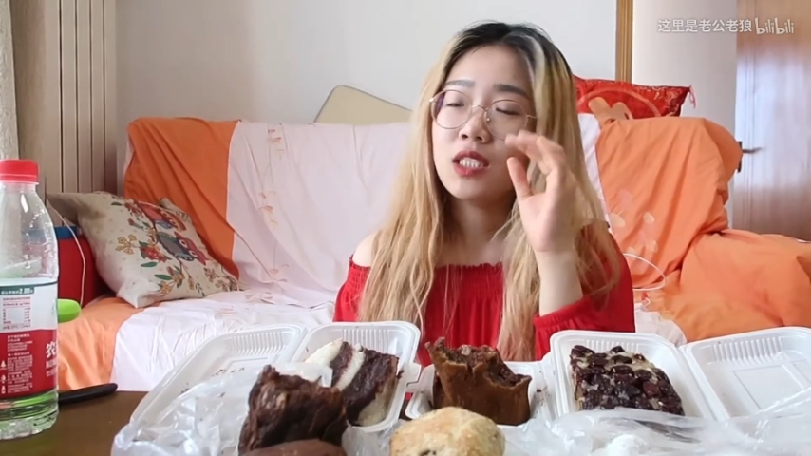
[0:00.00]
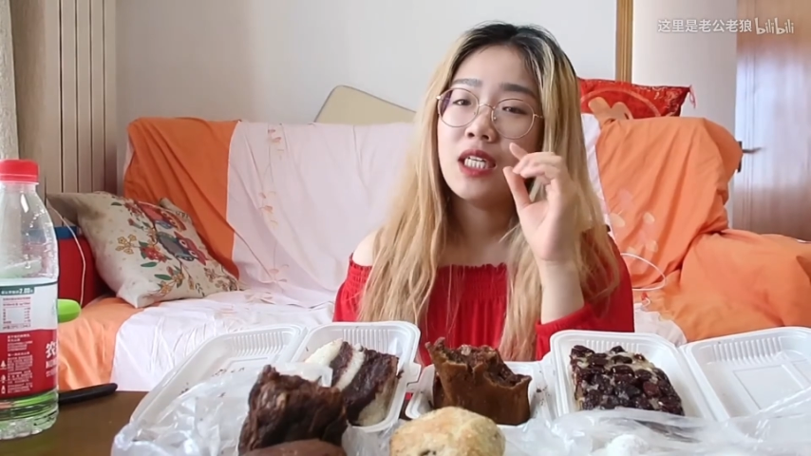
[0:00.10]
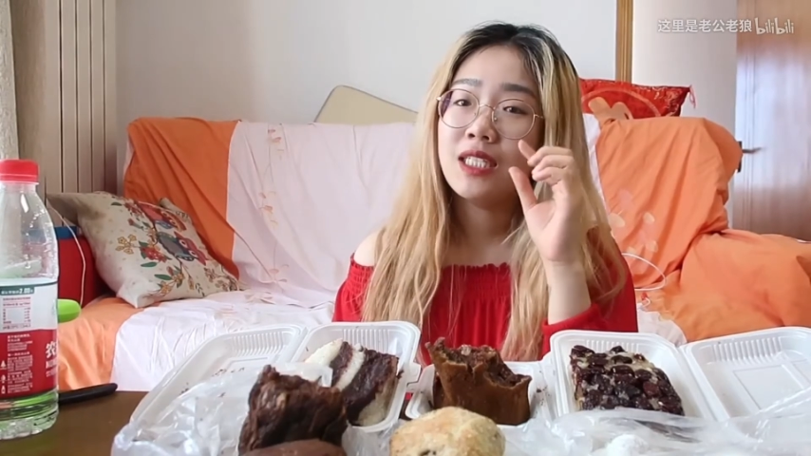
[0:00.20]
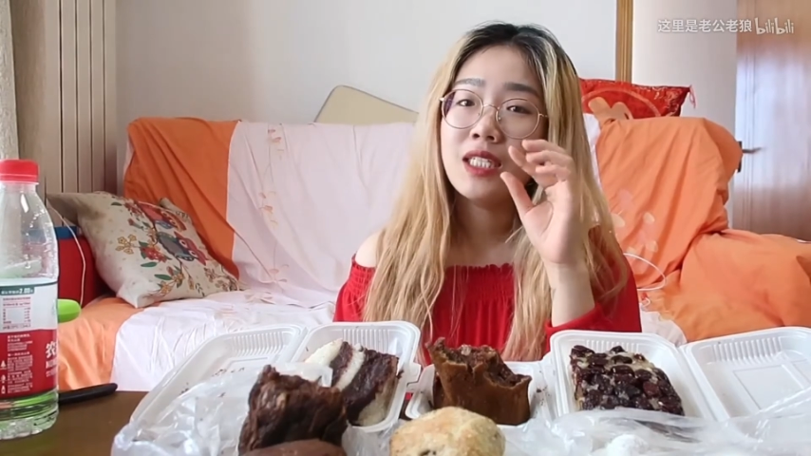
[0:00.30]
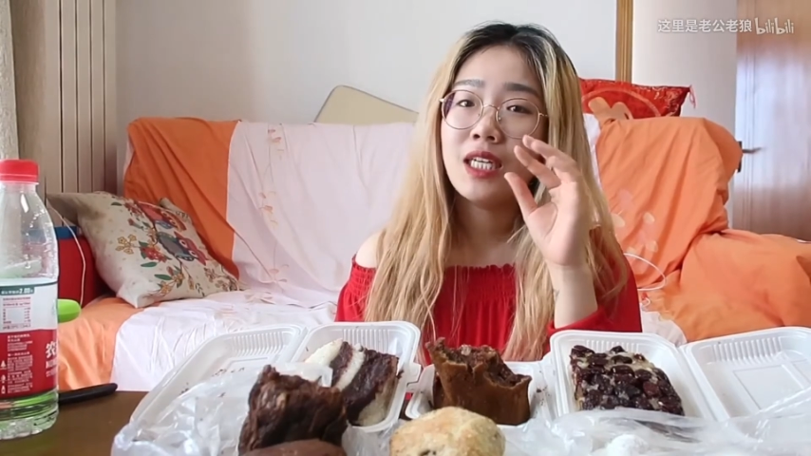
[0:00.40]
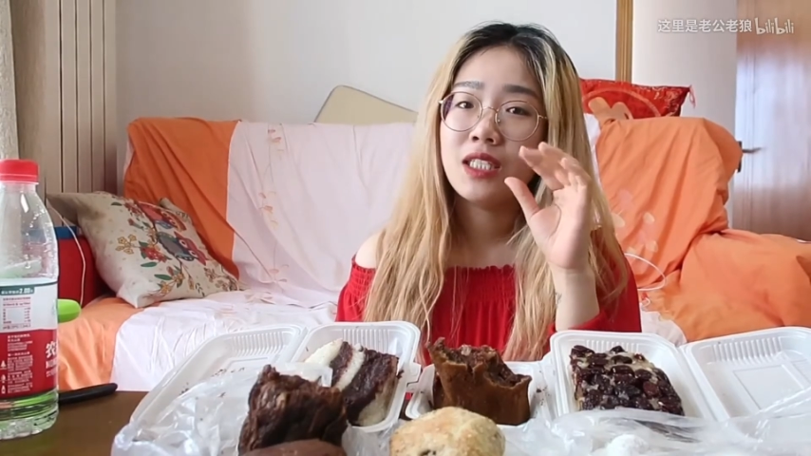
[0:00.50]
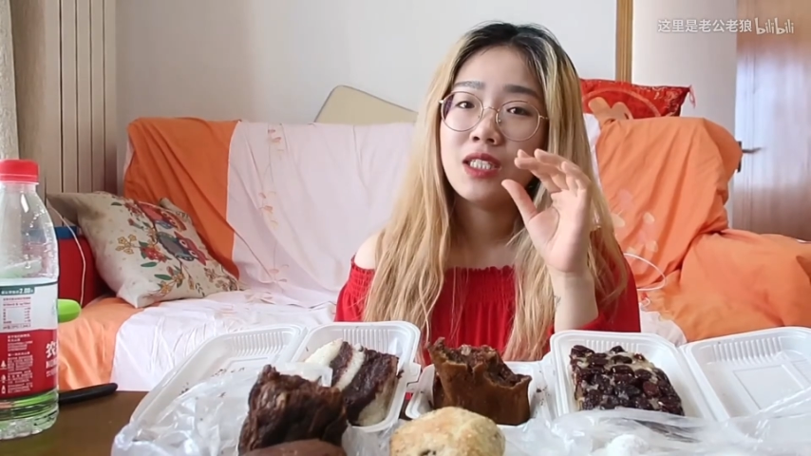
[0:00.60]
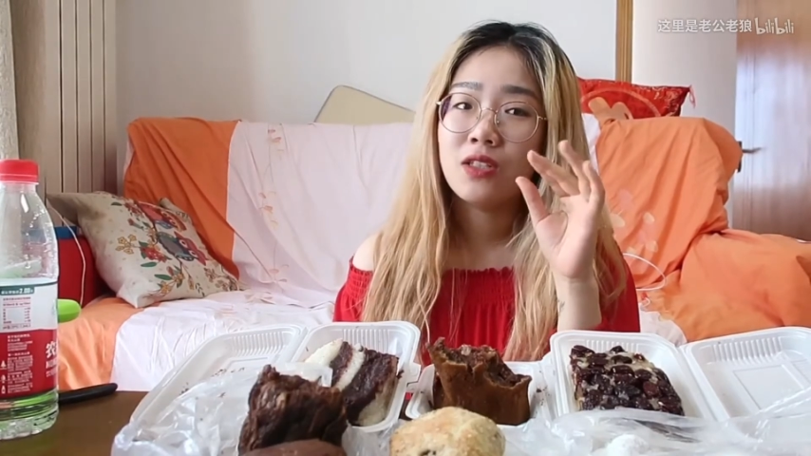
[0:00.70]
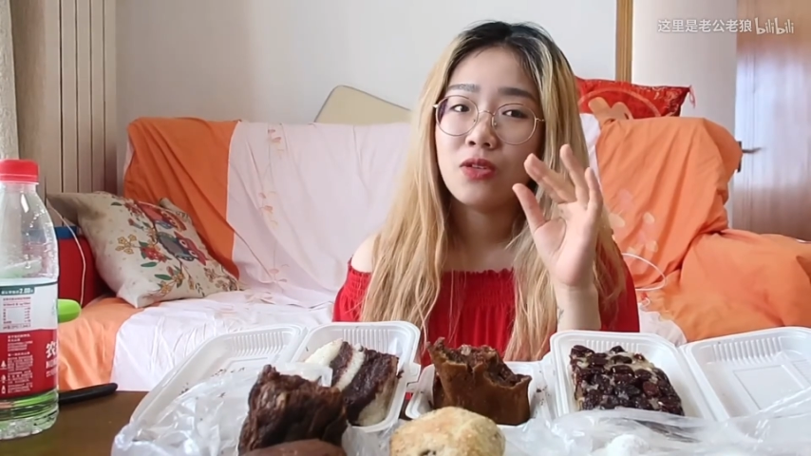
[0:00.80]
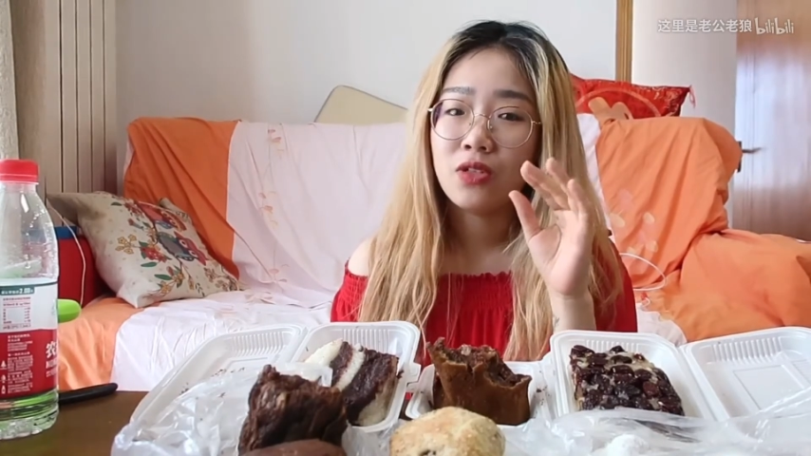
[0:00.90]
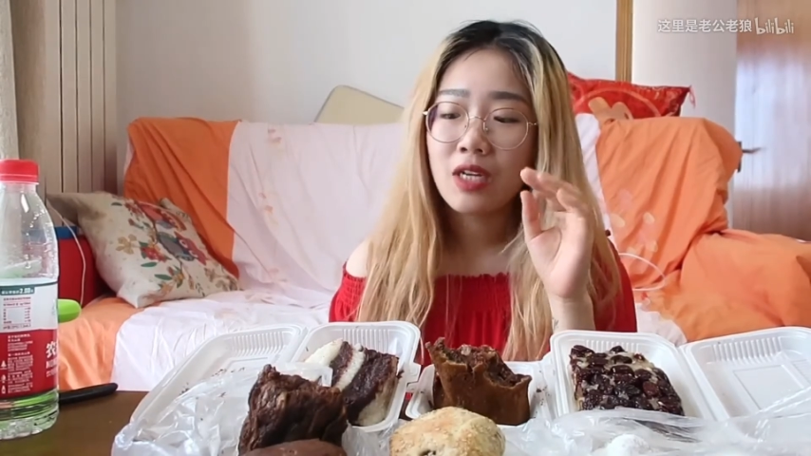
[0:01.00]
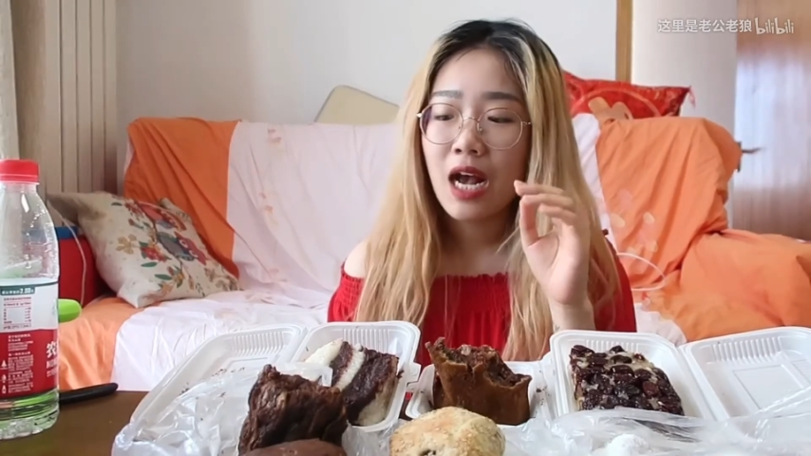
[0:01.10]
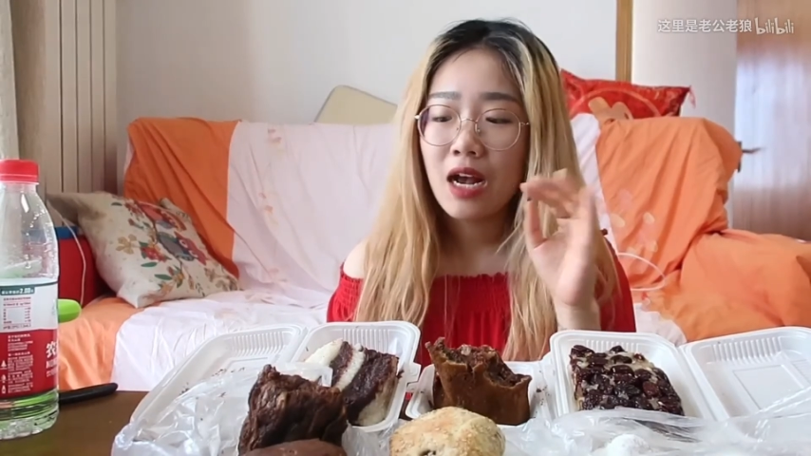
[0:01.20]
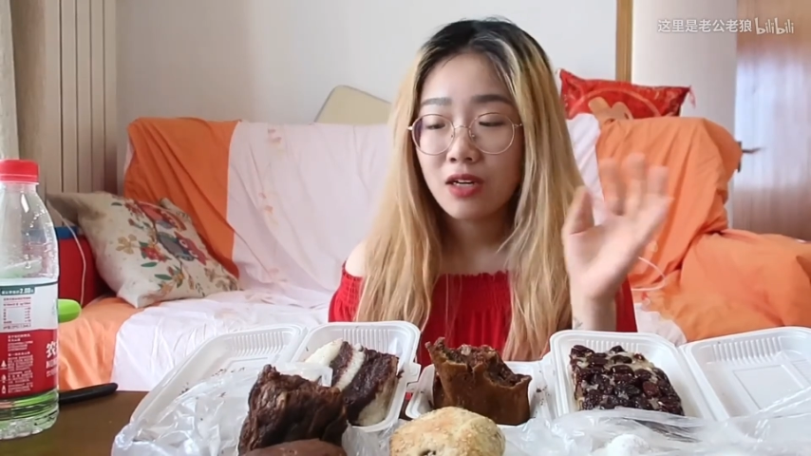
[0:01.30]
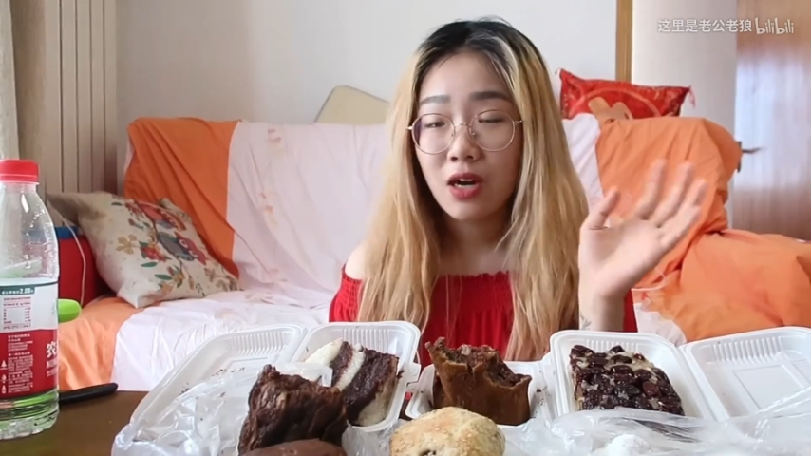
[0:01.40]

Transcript: 甜甜的豆沙，